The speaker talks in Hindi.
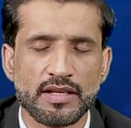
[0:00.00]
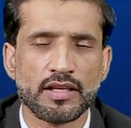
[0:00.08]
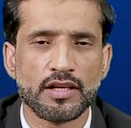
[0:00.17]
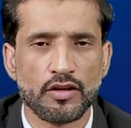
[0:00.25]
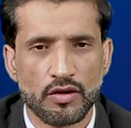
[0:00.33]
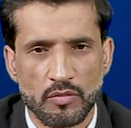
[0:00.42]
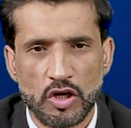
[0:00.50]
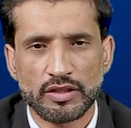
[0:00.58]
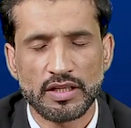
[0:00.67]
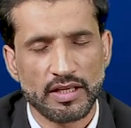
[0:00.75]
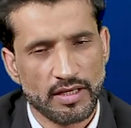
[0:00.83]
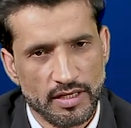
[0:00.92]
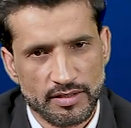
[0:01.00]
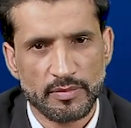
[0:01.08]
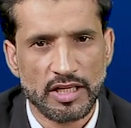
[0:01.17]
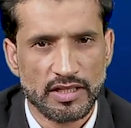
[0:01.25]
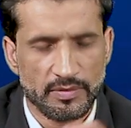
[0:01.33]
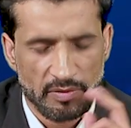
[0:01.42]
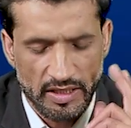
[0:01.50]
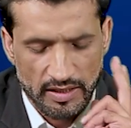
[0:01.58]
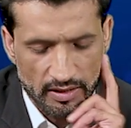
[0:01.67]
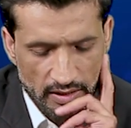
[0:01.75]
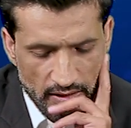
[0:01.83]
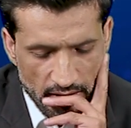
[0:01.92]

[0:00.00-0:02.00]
ज़िंदगी और मौत की कश्मकश में है